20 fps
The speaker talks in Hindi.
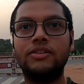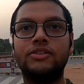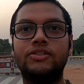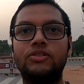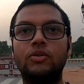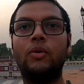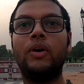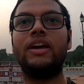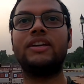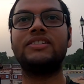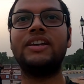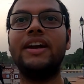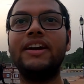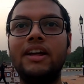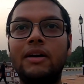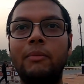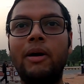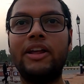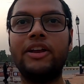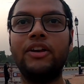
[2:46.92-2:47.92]
सो so, एक
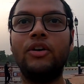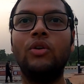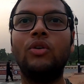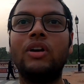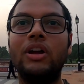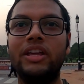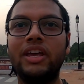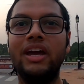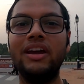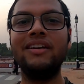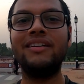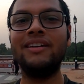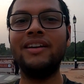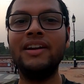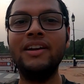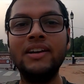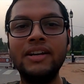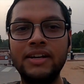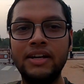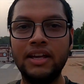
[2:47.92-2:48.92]
साइड हमारी हो गई है
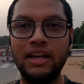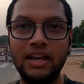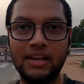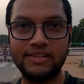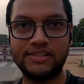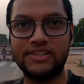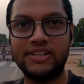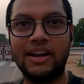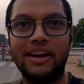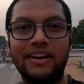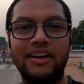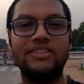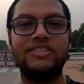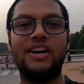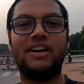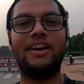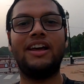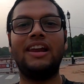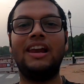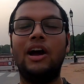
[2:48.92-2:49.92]
इससे आगे
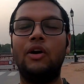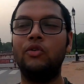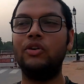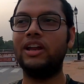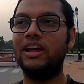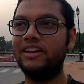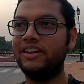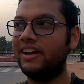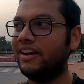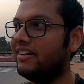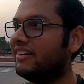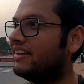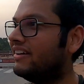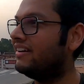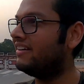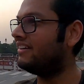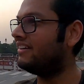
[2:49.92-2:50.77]
जाना अलाउड नहीं है